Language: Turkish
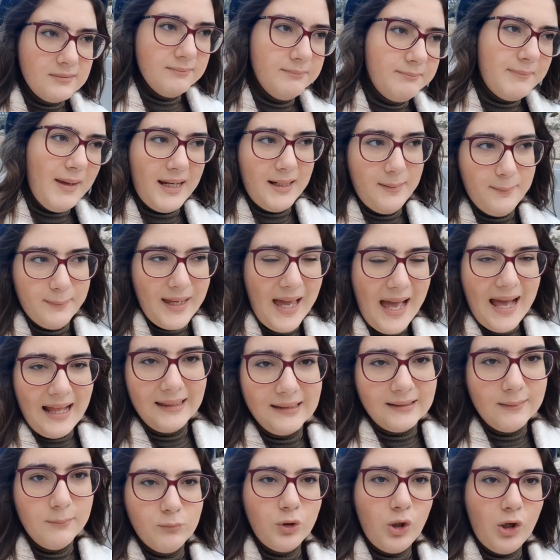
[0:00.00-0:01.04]
benim
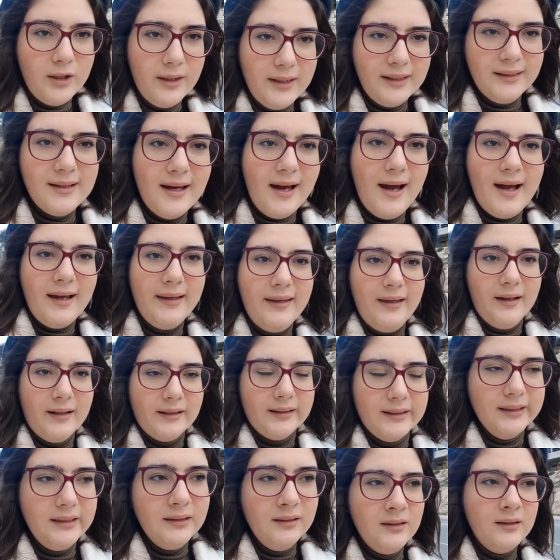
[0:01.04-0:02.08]
geldiğim yöne daha
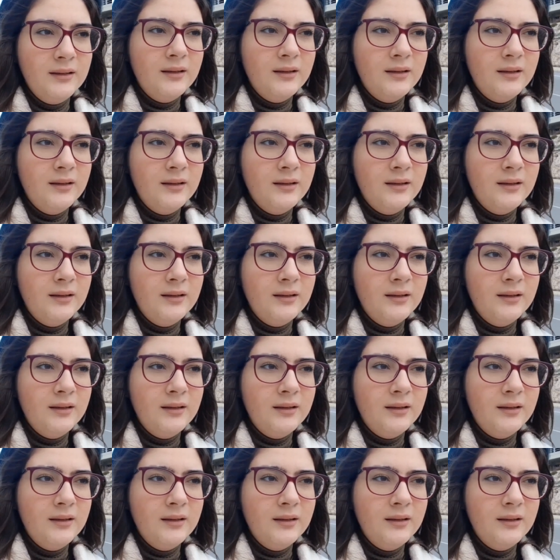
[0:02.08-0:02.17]
yakın.